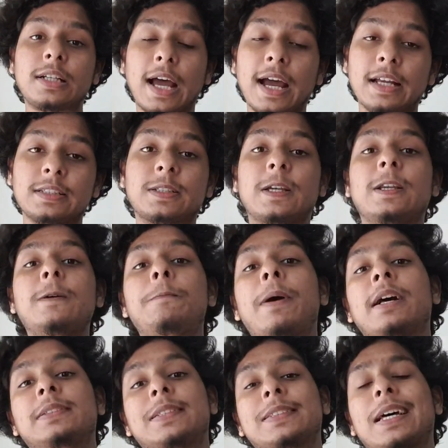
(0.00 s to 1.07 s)
टायर्स के लिए
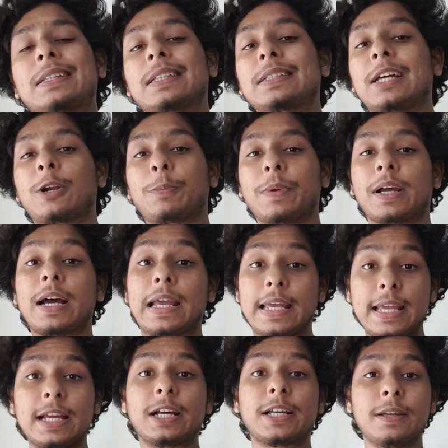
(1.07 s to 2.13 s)
पांच से सात हजार रुपए का
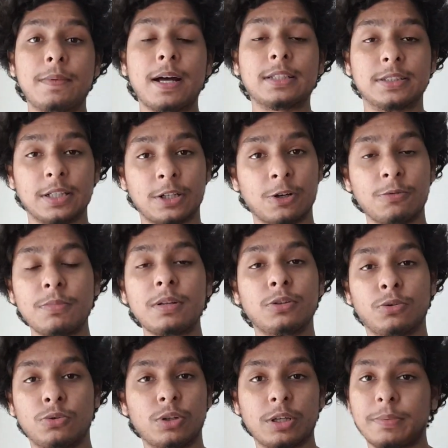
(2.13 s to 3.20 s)
एक की बात कर रहा हूँ
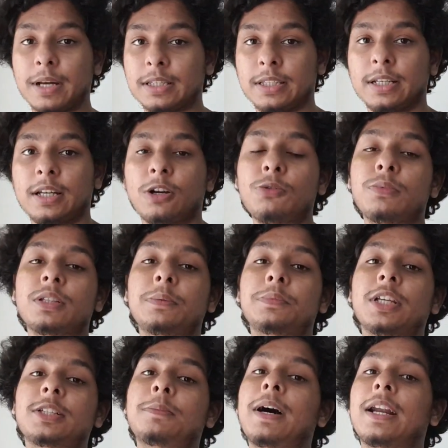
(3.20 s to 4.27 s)
मैं दोनों की बात नहीं कर रहा हूँ
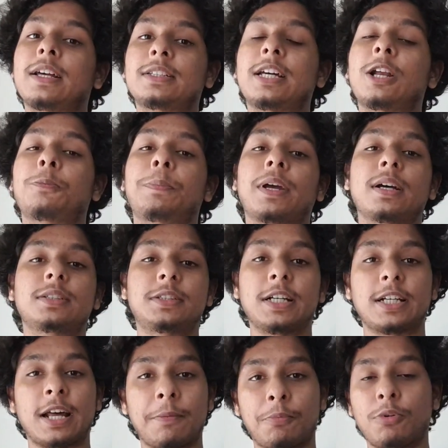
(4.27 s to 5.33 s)
मतलब दस बारह हजार रुपए का
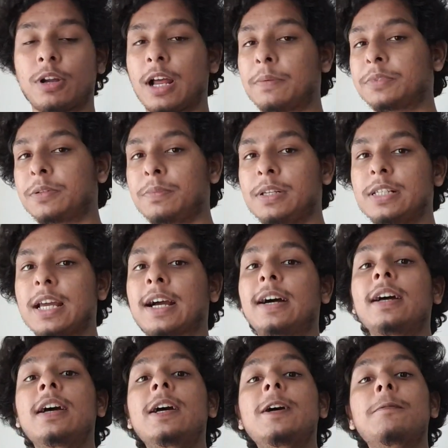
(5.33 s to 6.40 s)
सेट आपको आराम से मिल
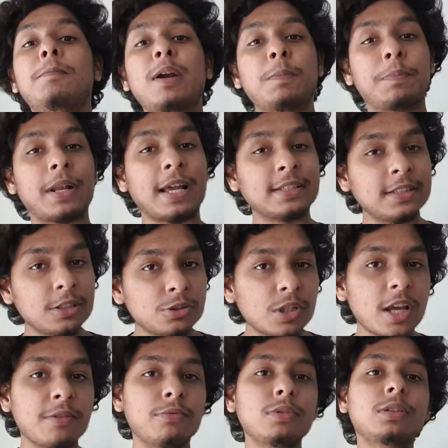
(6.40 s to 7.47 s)
जाएगा बट प्राइजेस
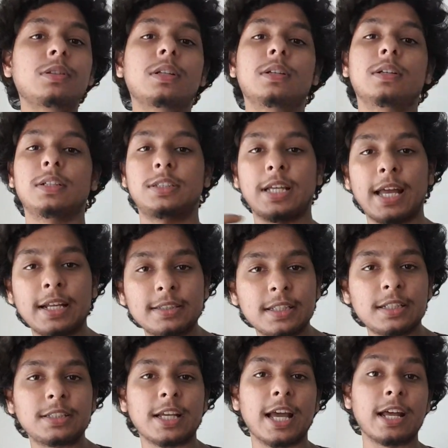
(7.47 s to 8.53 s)
जो है वो शहर
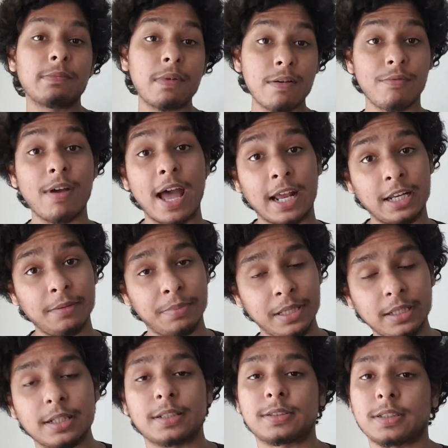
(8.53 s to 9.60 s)
से शहर में वेरी
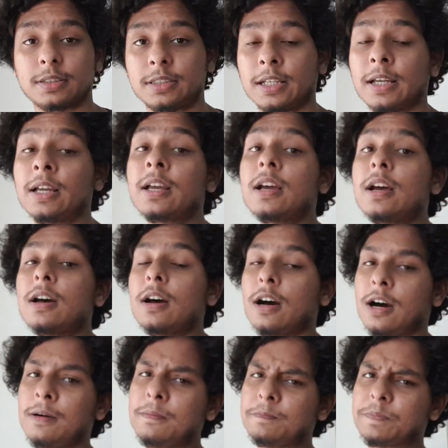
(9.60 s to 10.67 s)
भी कर सकते हैं
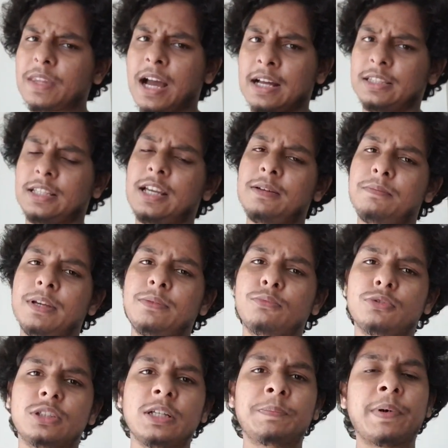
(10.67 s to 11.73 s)
अब आते हैं मेन
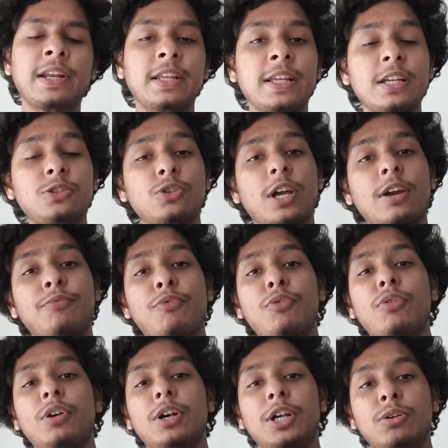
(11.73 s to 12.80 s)
मुद्दे पर ये जो है
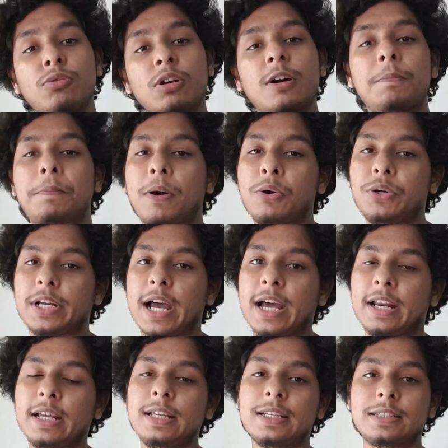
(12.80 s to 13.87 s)
वो ड्यूर कंपाउंड
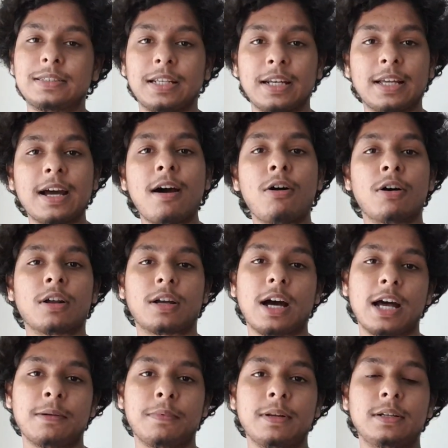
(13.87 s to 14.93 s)
टायर है ये सिलिका और
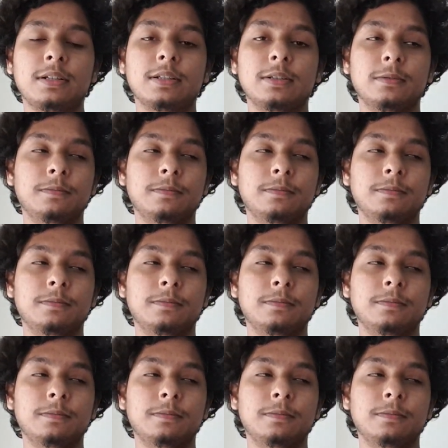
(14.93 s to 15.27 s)
कार्बन